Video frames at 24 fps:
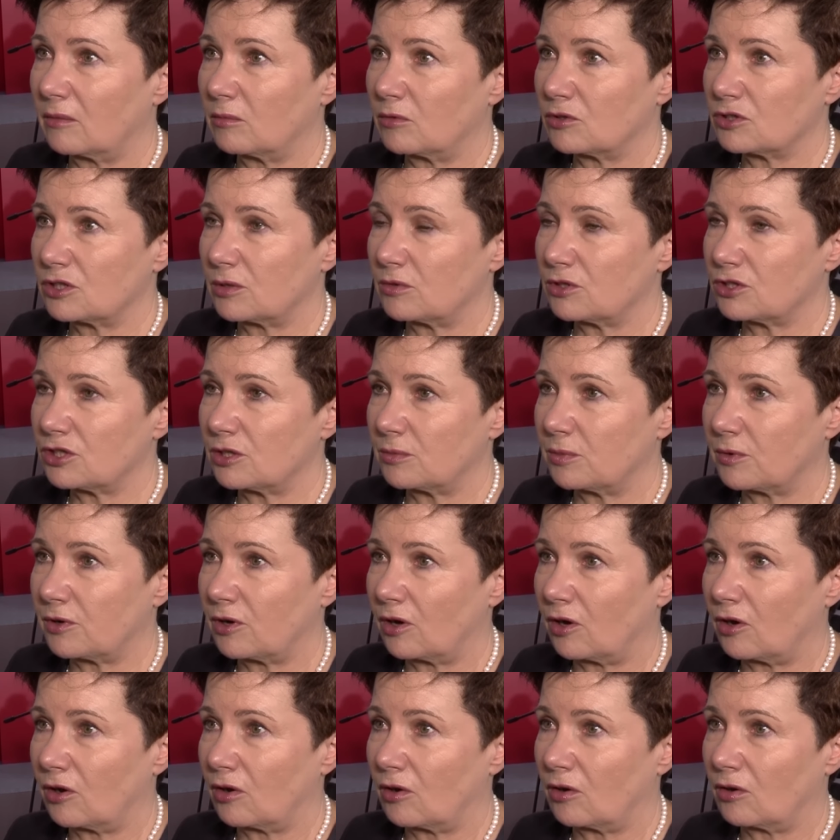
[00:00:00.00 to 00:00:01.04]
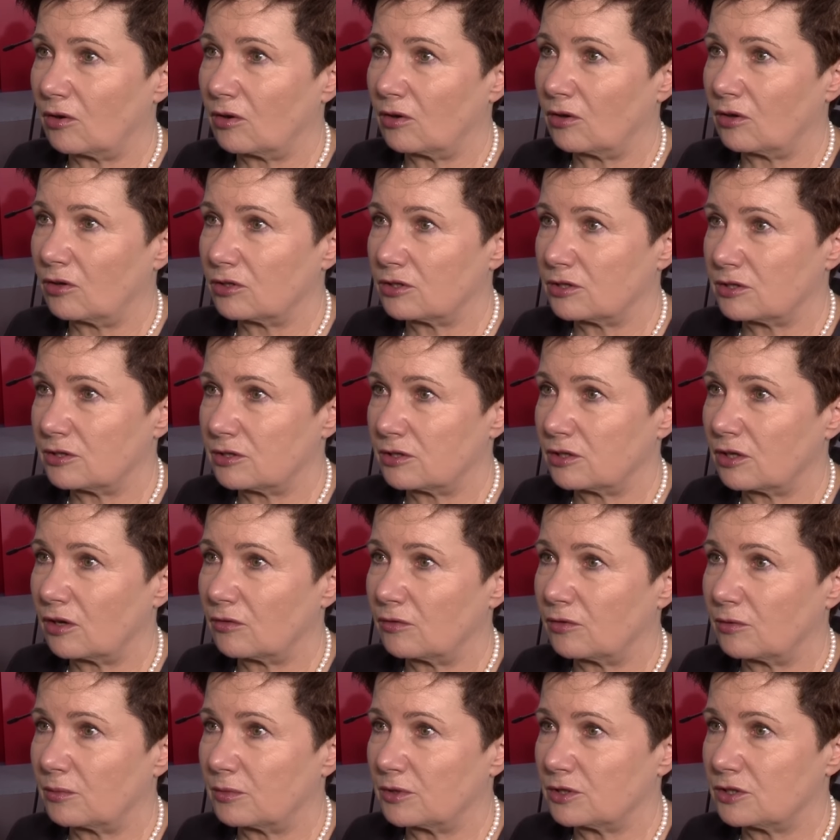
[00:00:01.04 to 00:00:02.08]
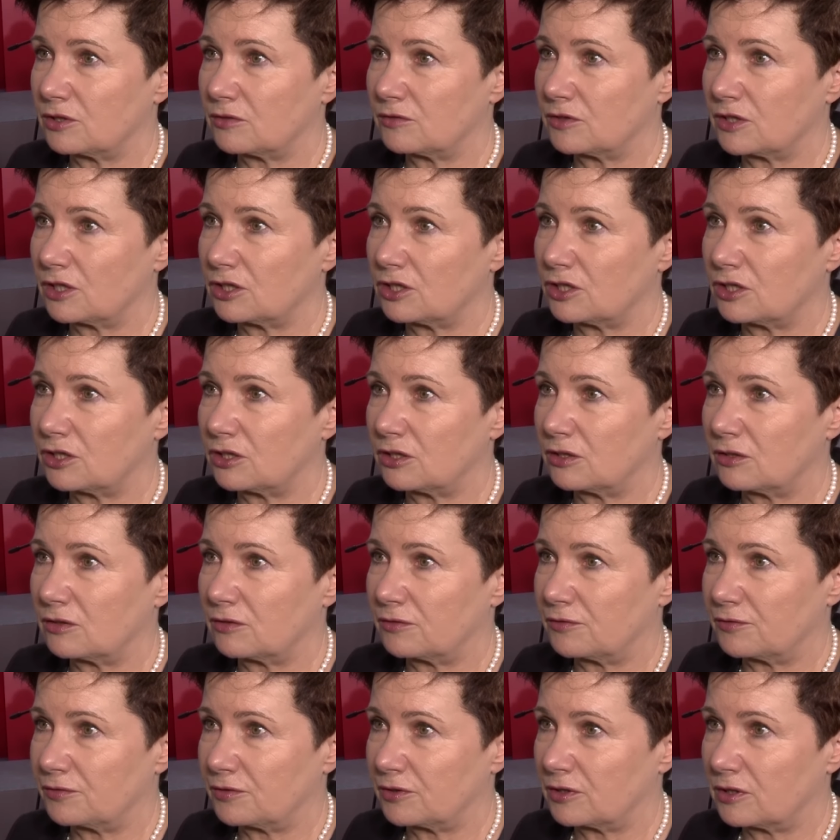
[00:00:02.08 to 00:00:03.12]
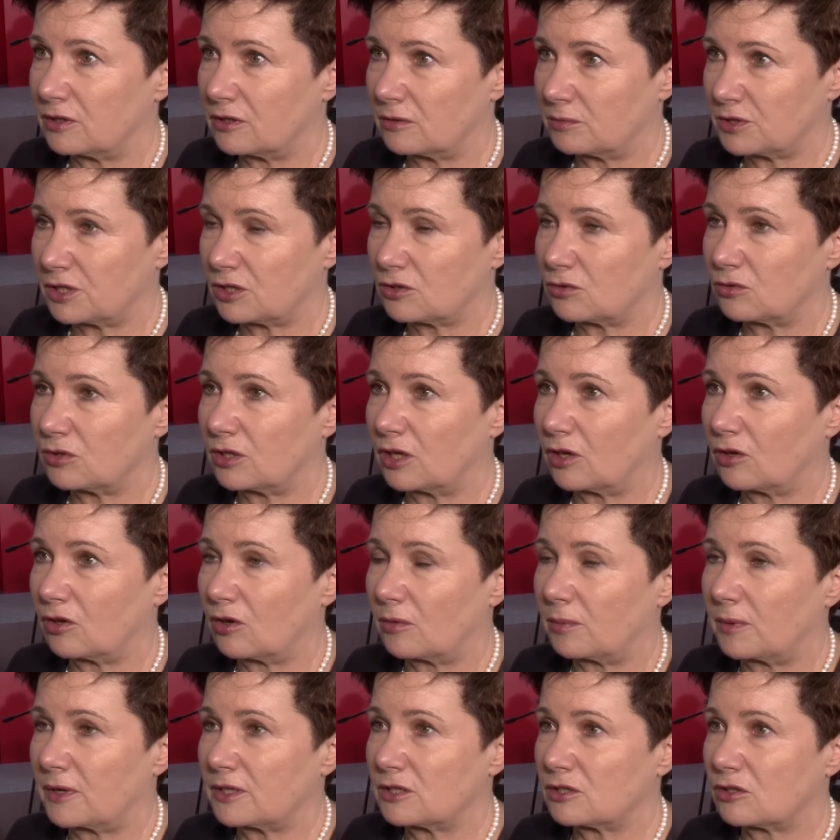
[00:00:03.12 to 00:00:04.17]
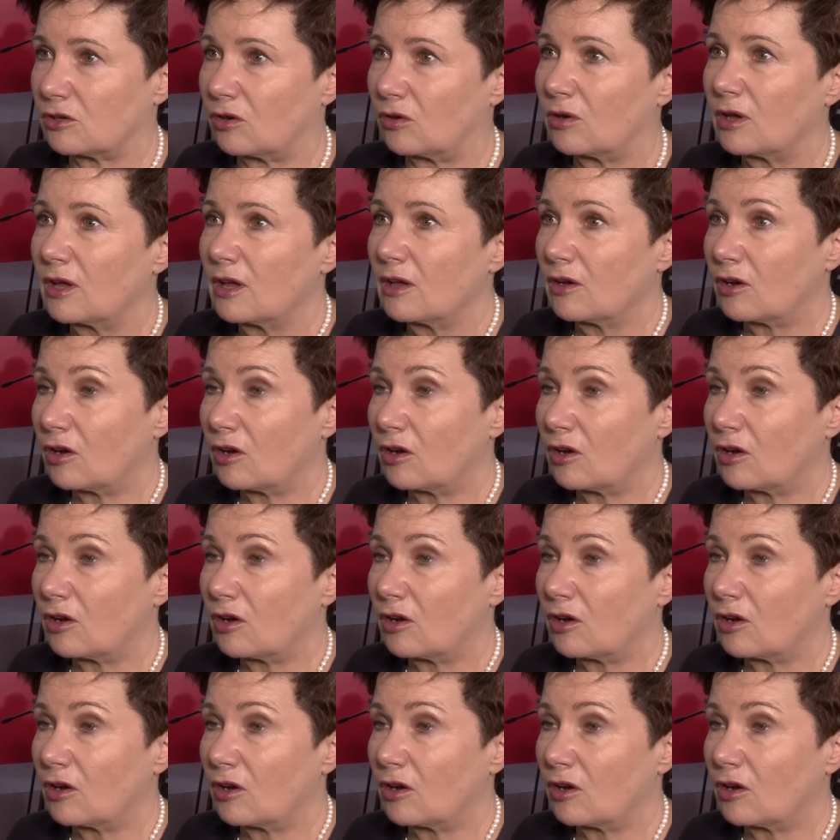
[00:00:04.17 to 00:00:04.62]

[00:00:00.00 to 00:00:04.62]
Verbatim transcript: Możemy szybko e, znowu być wzięci w, przez Unię Europejską,